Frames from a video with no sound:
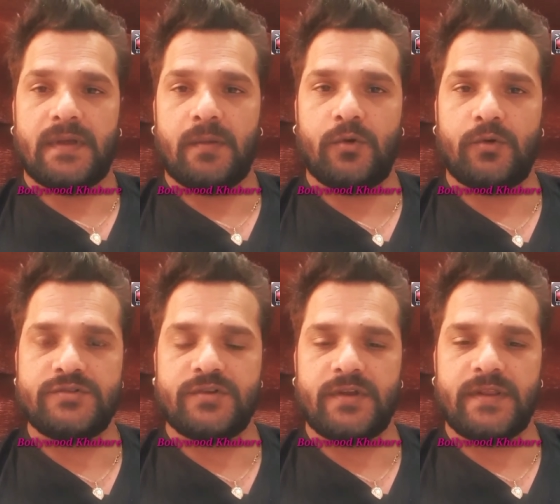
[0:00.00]
हम लोगों
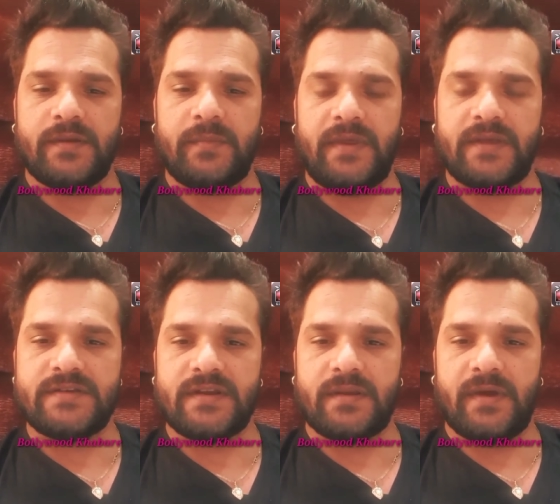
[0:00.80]
जो लंदन में एक
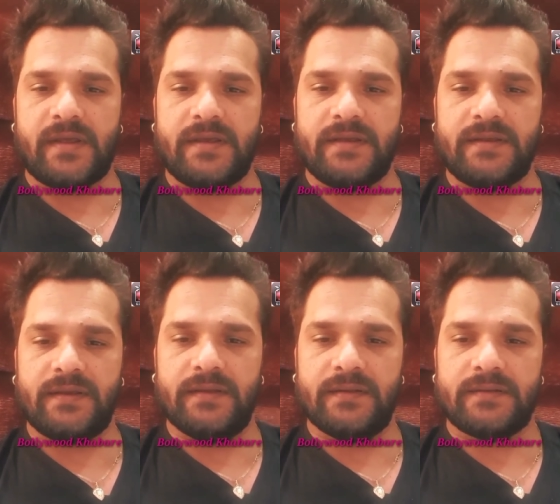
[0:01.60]
सिनेमा किए
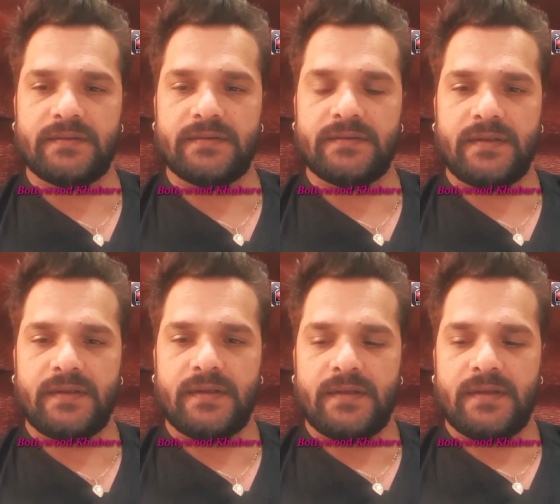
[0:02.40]
थे
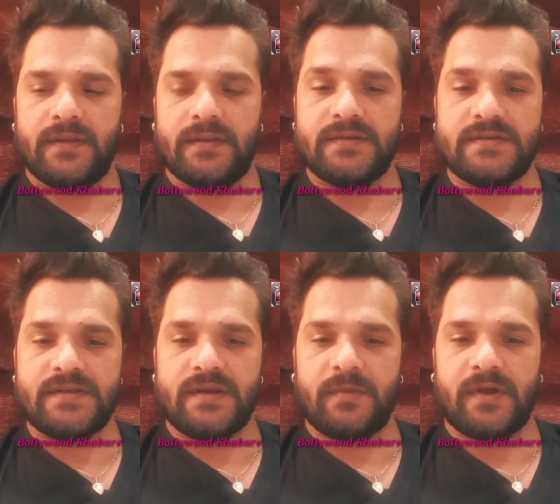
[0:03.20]
जिस
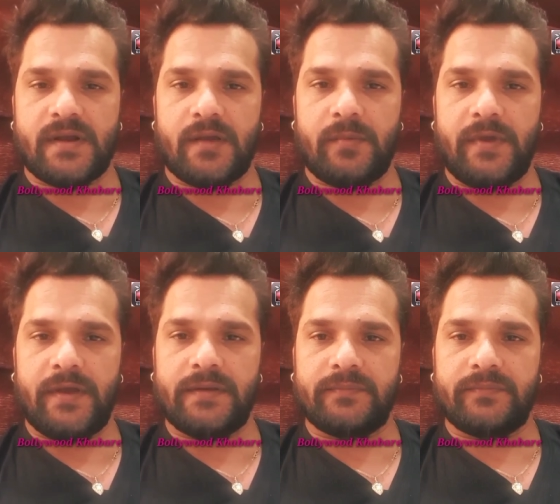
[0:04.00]
सिनेमा का नाम
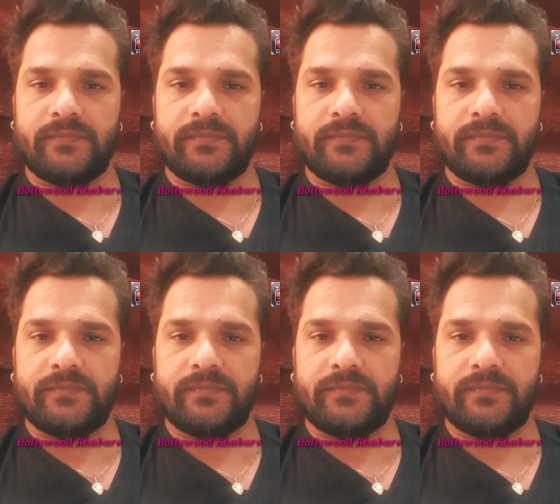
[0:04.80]
है